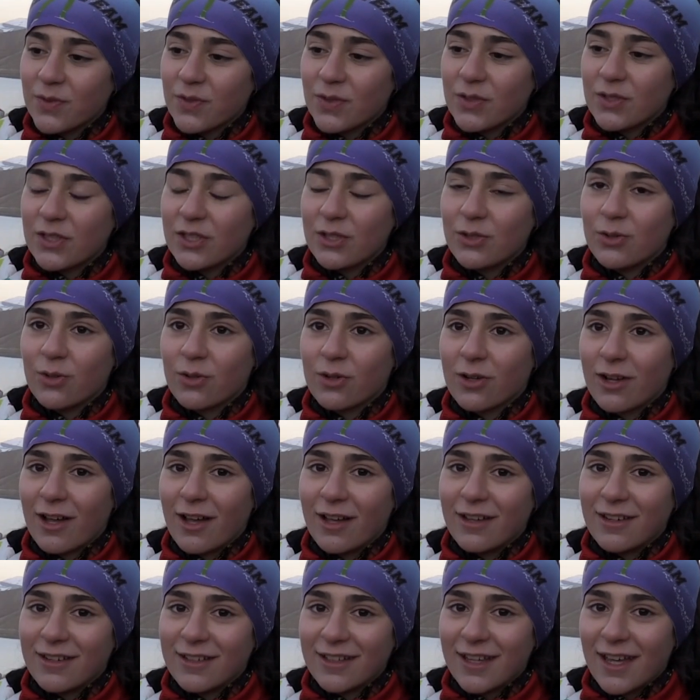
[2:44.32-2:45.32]
Hoca çok
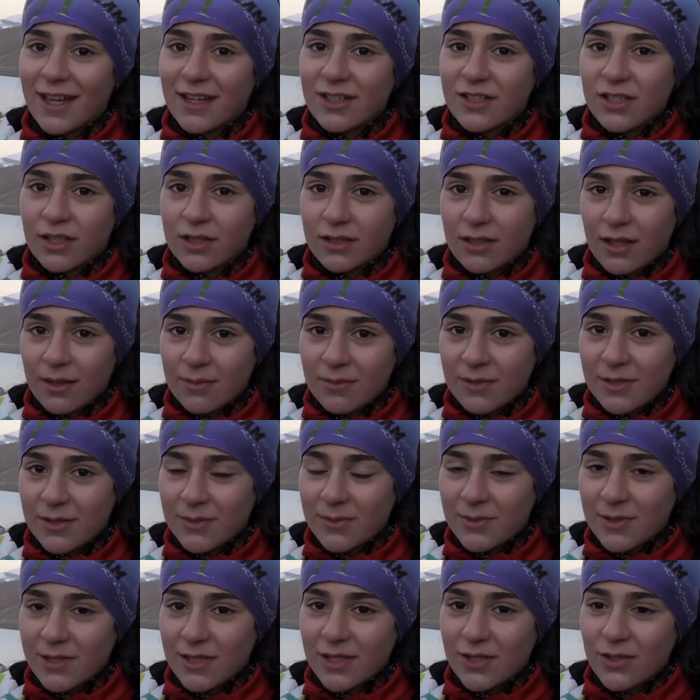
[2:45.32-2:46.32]
ayrı gerçekten
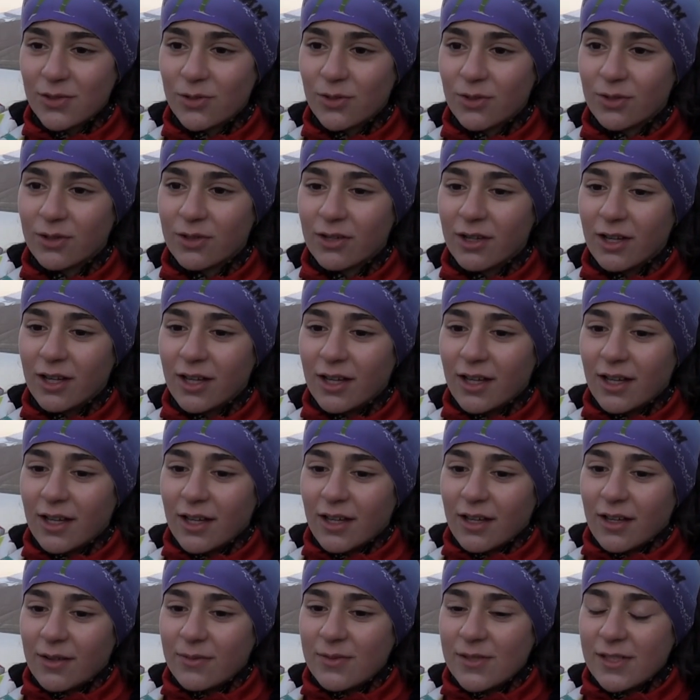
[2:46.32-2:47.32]
bizim için. Çok
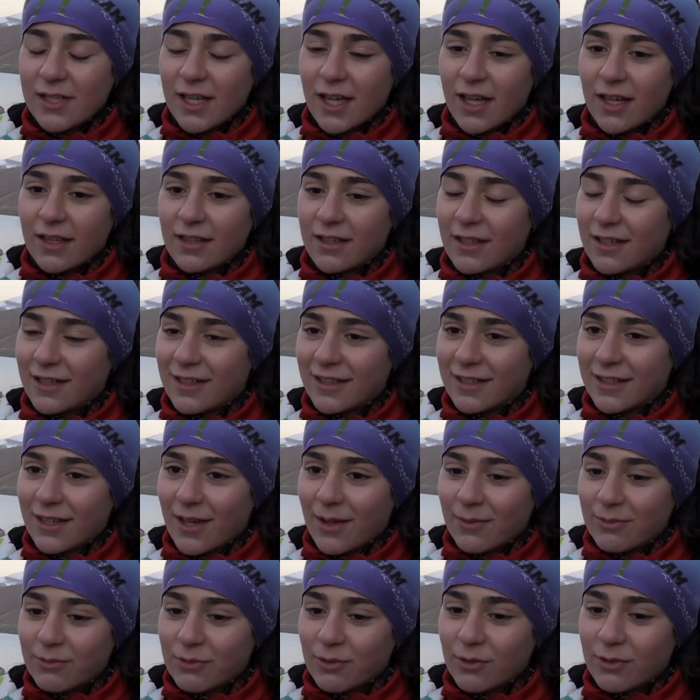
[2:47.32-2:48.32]
bize annelik
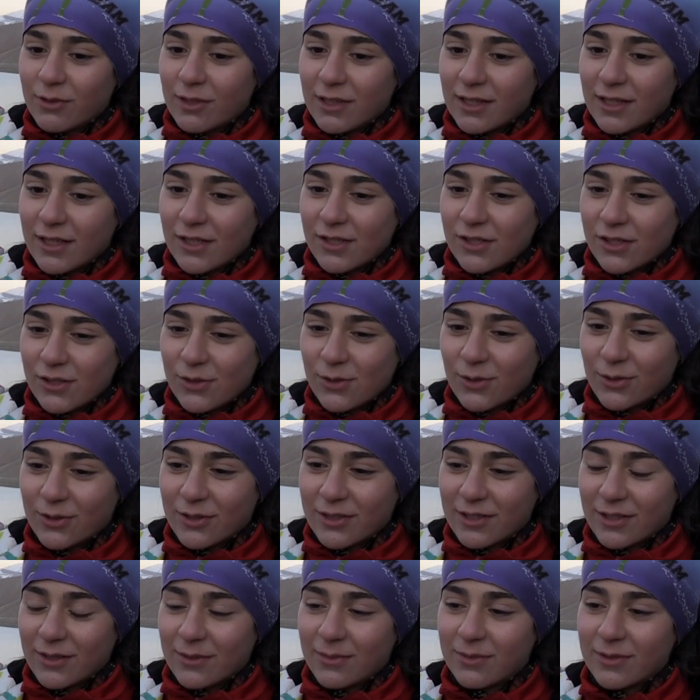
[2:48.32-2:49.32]
yaptı. O derece
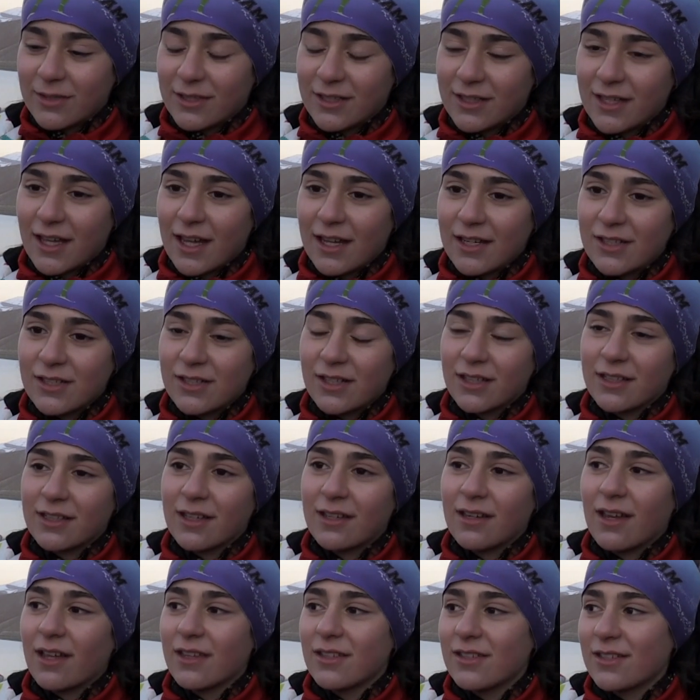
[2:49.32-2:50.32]
çok iyi biri
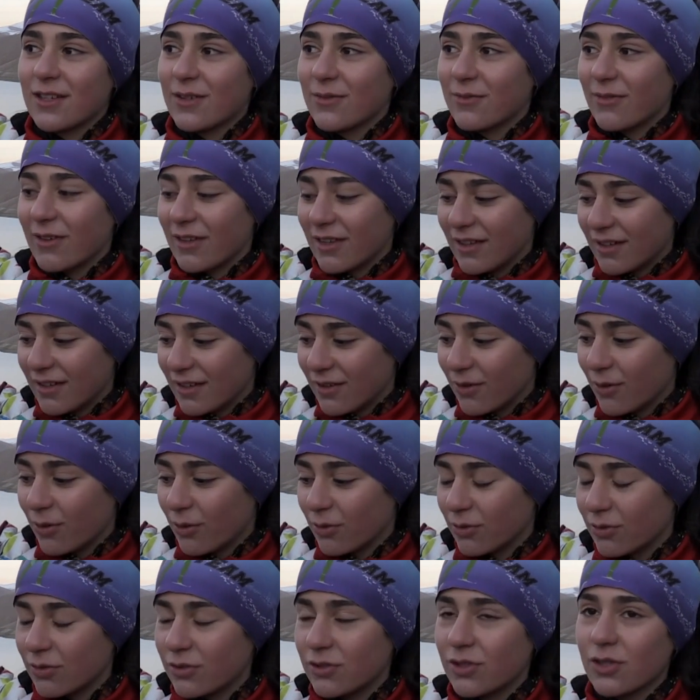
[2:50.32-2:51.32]
gerçekten. Antrenmanları
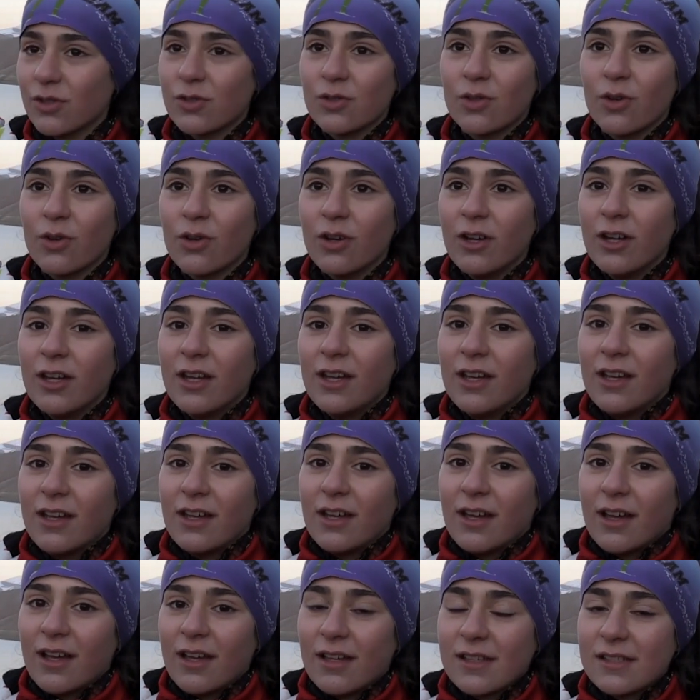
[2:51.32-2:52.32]
oldukça zor.
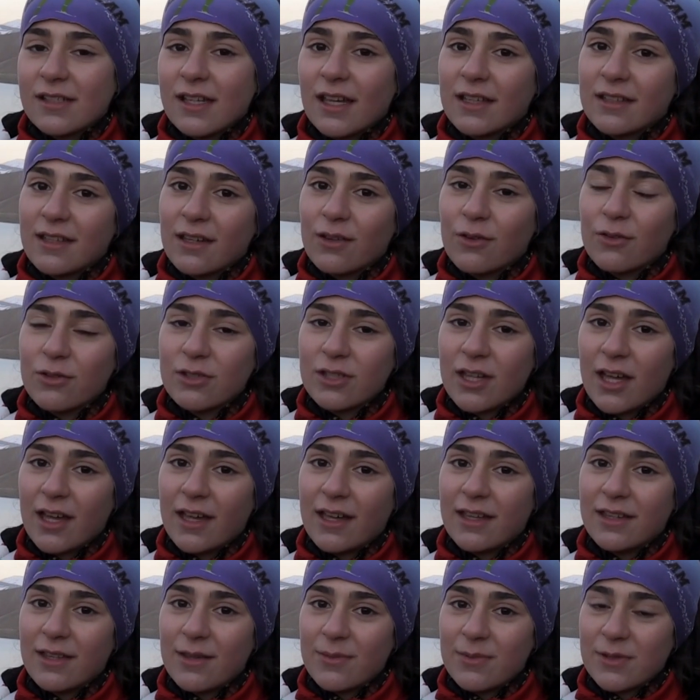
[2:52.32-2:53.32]
Zaten o
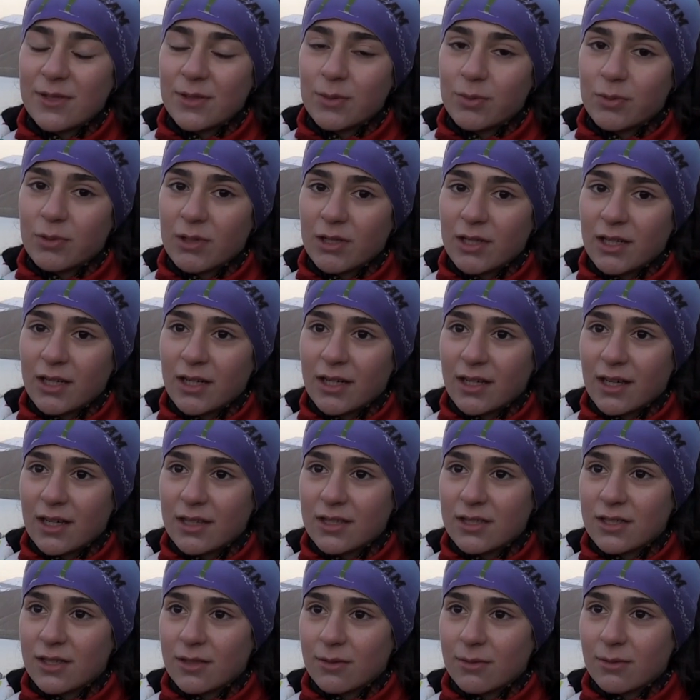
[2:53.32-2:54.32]
sayede bizi buralara
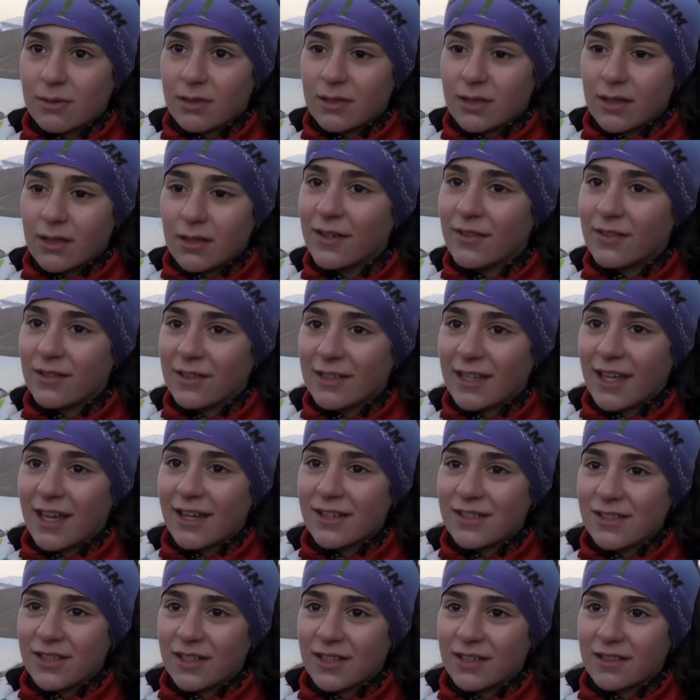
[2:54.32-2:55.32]
getirebildi. Evet
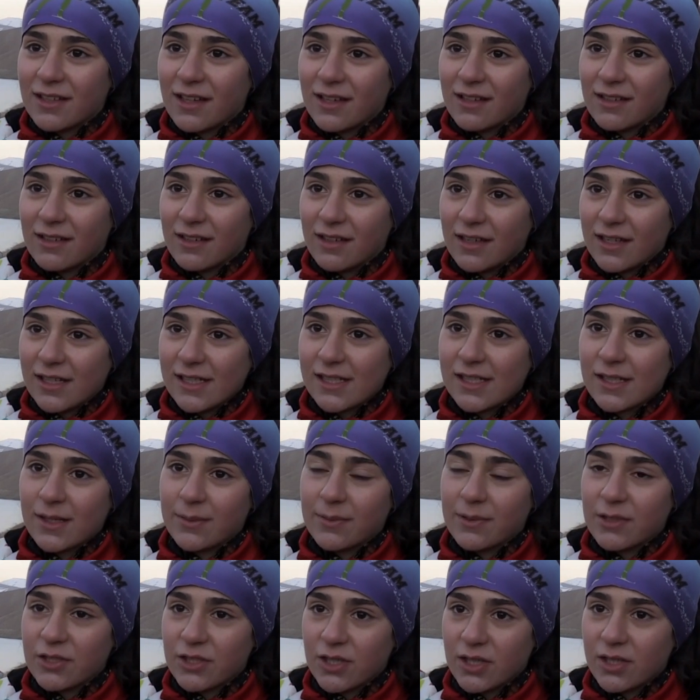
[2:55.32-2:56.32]
gerçekten eski
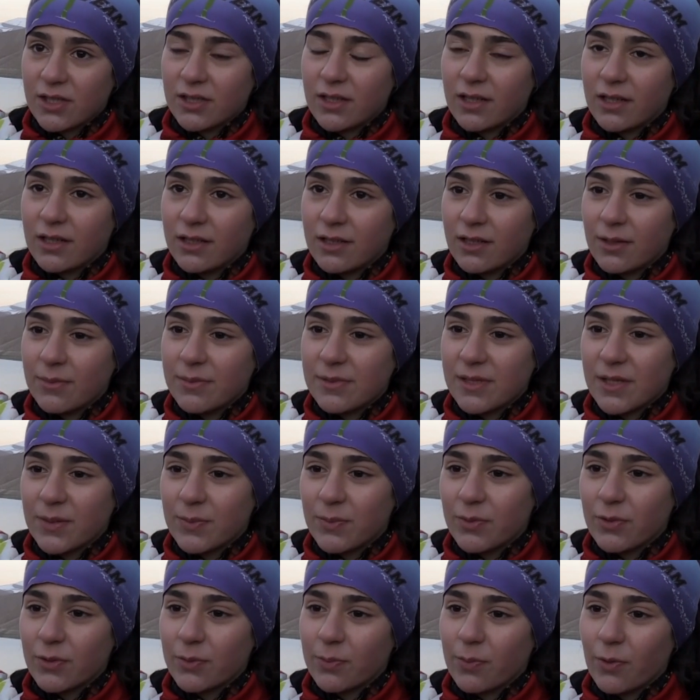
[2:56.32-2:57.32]
başarılarıyla bize
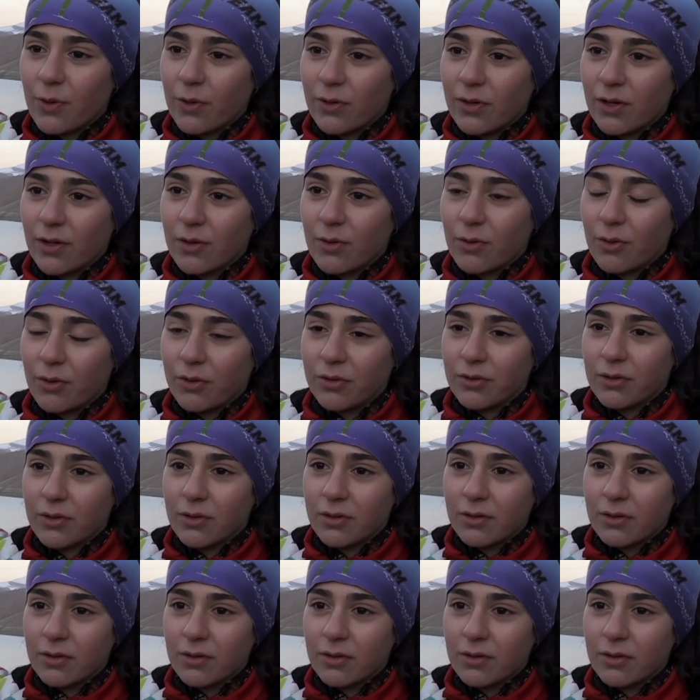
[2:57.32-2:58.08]
büyük bir örnek oldu.